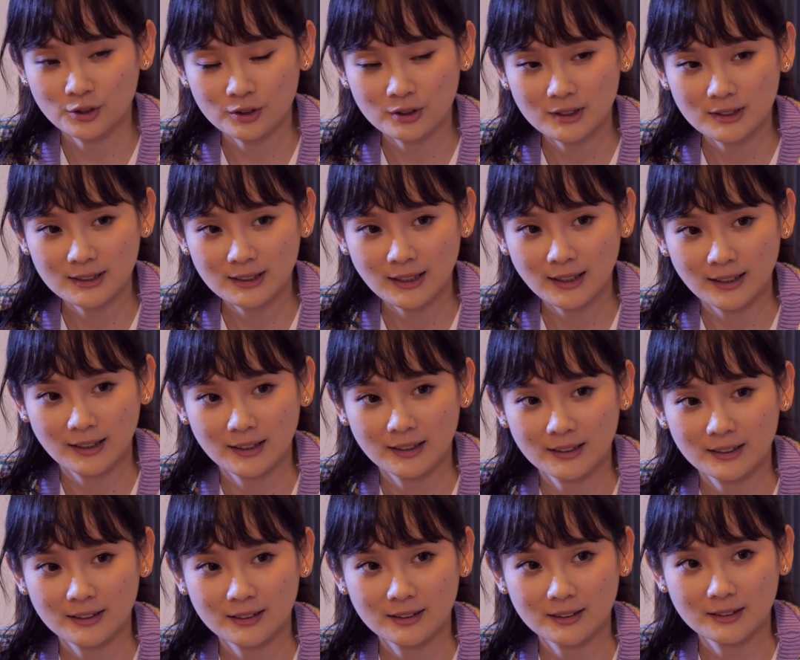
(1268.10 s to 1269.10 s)
就是在
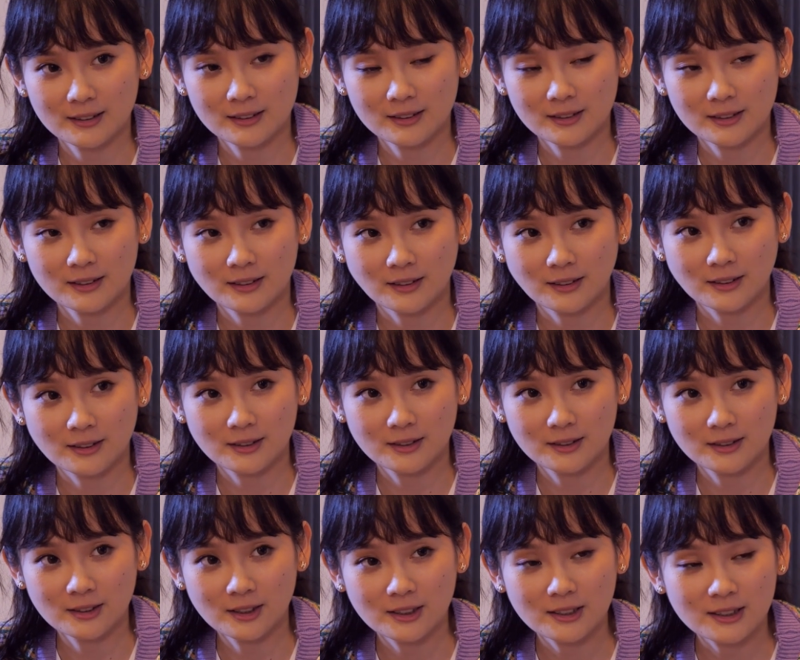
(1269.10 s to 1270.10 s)

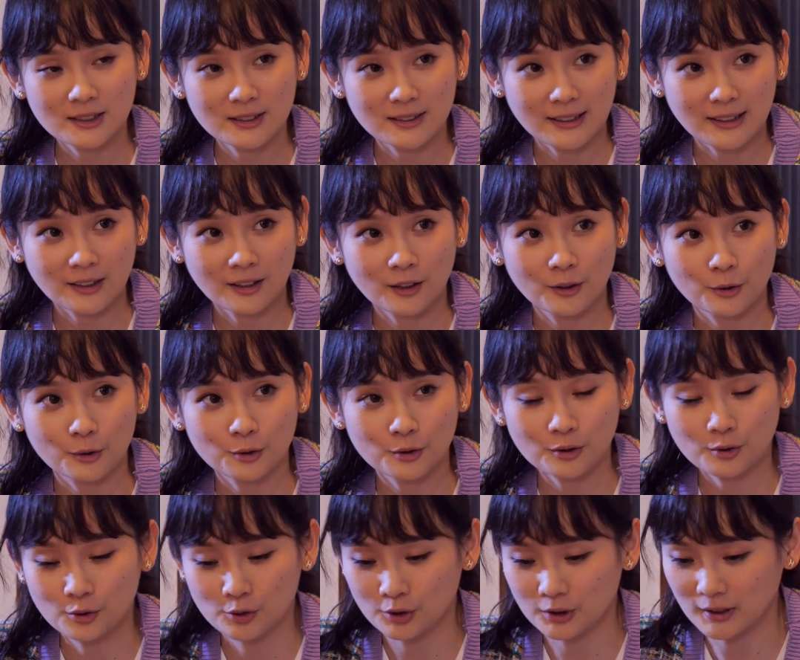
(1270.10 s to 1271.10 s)
认识你后，我就
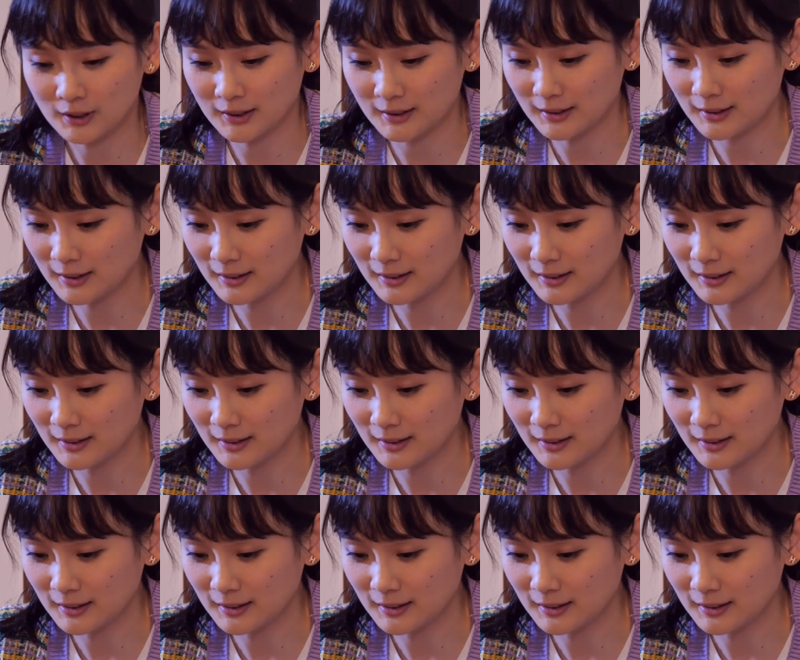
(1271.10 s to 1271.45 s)
会觉得